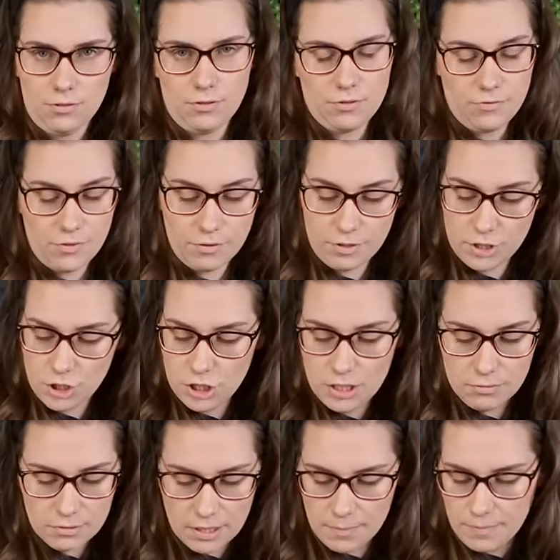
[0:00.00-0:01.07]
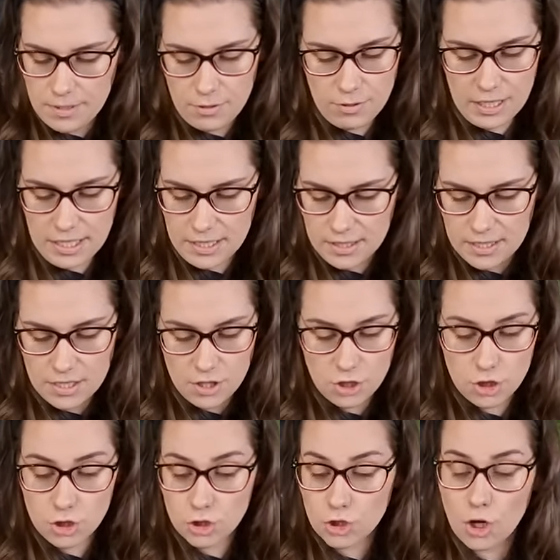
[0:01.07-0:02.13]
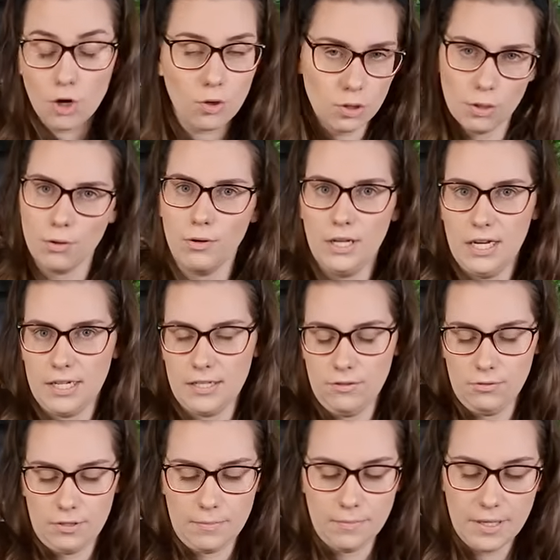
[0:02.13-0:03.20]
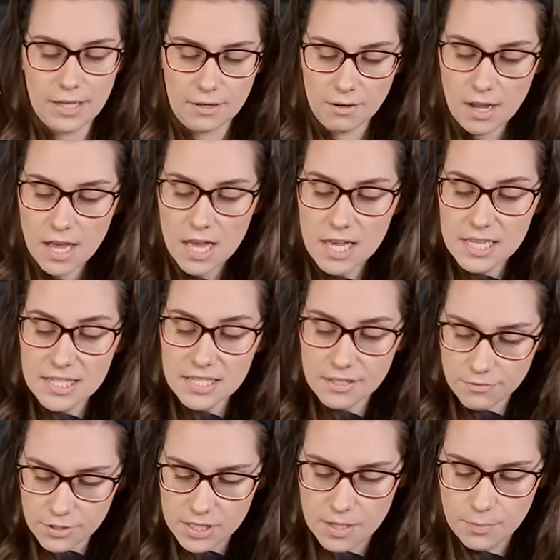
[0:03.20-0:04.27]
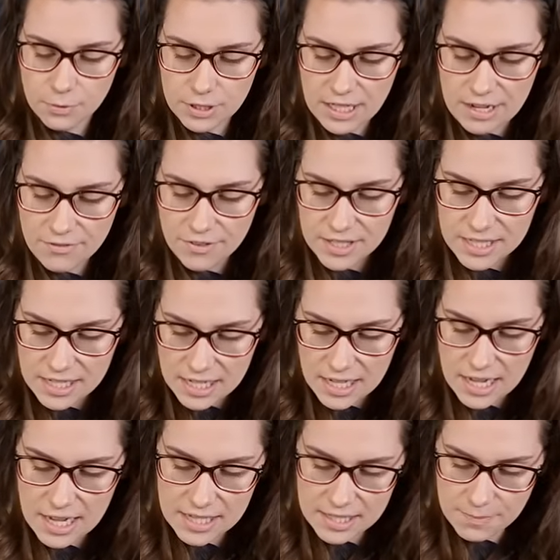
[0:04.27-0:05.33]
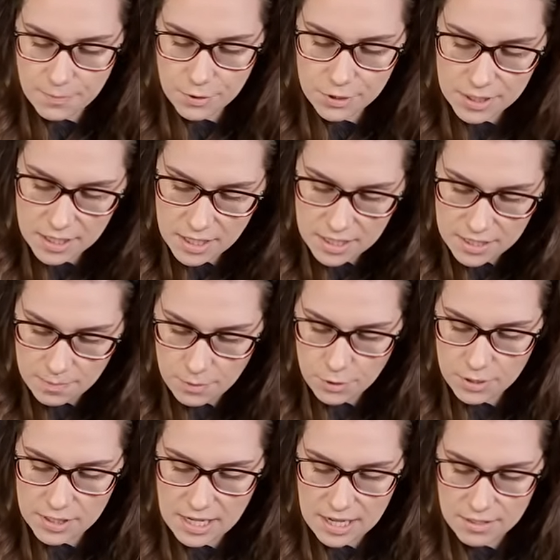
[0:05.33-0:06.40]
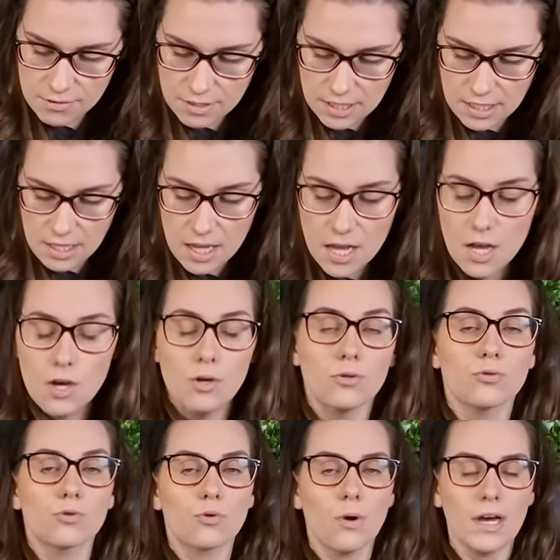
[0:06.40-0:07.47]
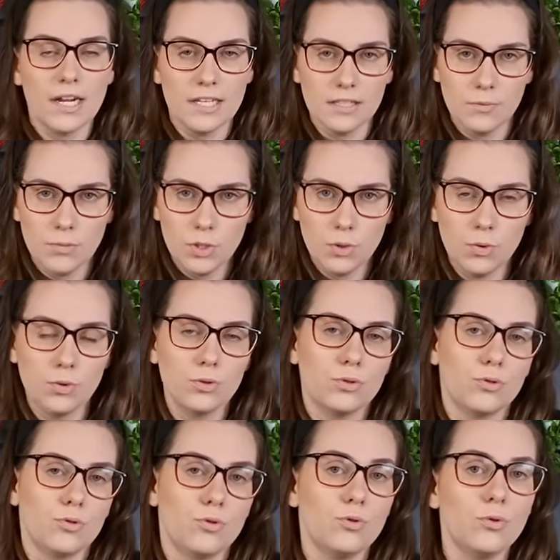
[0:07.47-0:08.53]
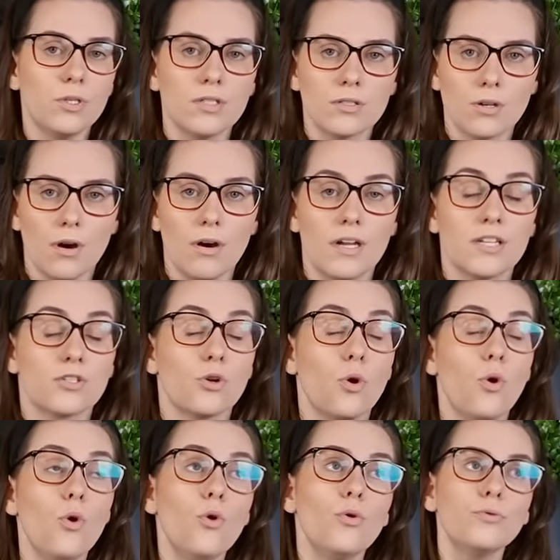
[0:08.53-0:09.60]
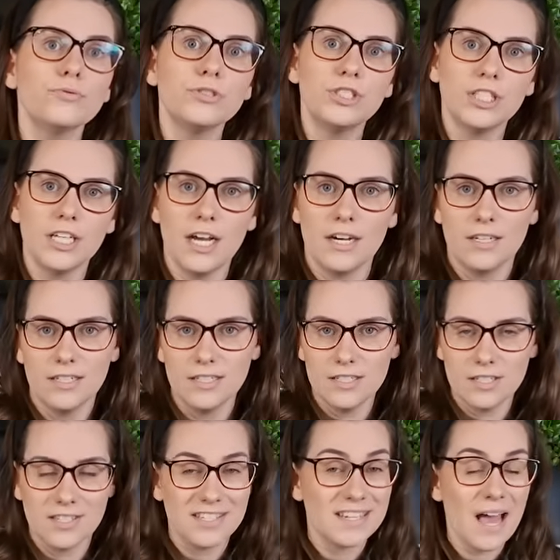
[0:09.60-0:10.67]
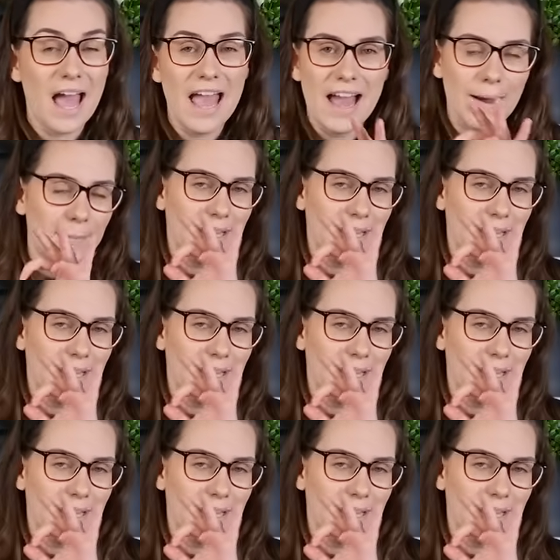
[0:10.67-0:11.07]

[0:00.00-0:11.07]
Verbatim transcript: do nosso frango, a gente não temperou ele antes, a gente só colocou ele aqui no tempero. Se você puder fazer esse, proce esse processo aqui uns 40 minutos, duas horas, um dia antes, é a